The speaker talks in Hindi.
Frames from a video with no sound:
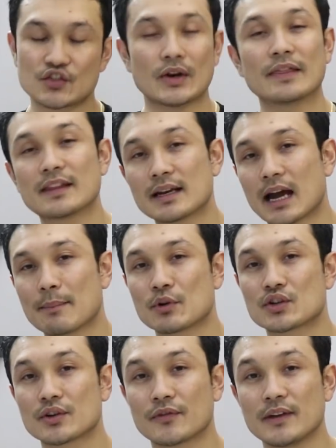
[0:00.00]
स्ट्रेंथ एंड
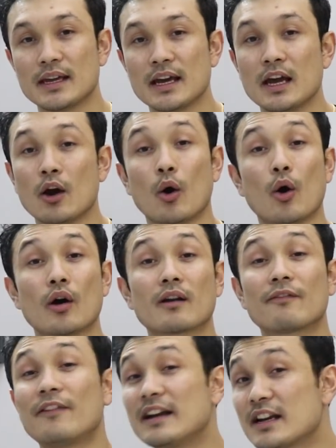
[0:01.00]
हाइपरट्रफी
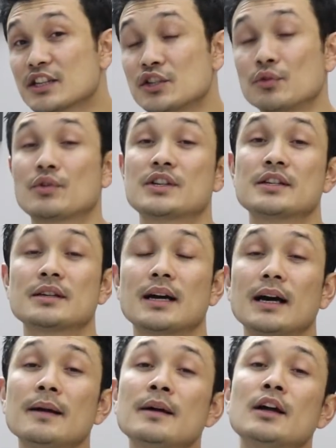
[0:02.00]
और फिटनेस न्यूट्रिशन
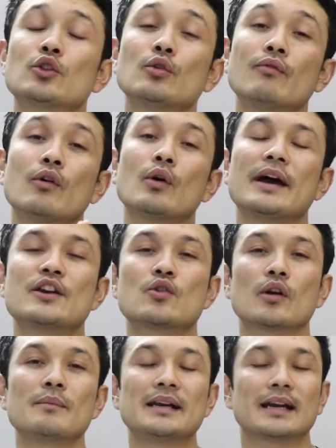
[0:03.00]
का तो वो
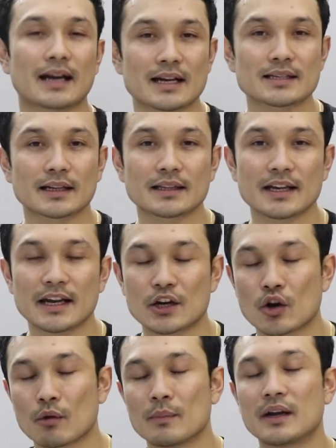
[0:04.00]
एनरोलमेंट करा सकते हैं
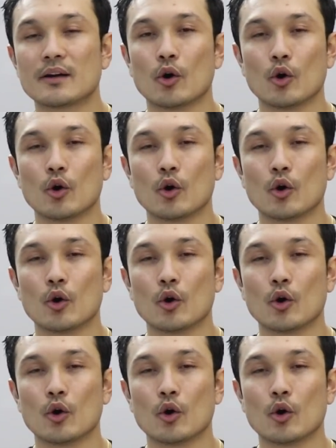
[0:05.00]
एनरोलमेंट